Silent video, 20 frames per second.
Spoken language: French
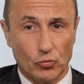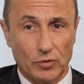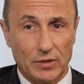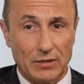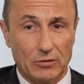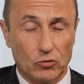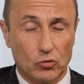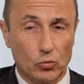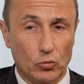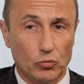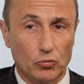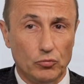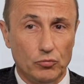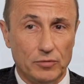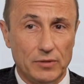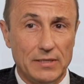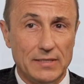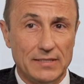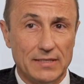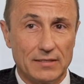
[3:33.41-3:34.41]
des taux
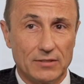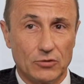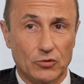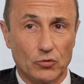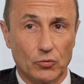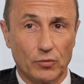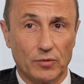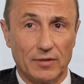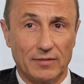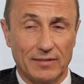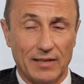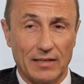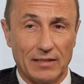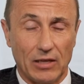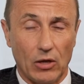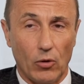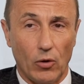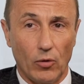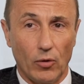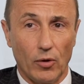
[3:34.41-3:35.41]
d'utilisation des
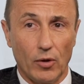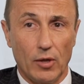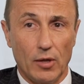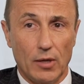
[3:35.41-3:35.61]
intrants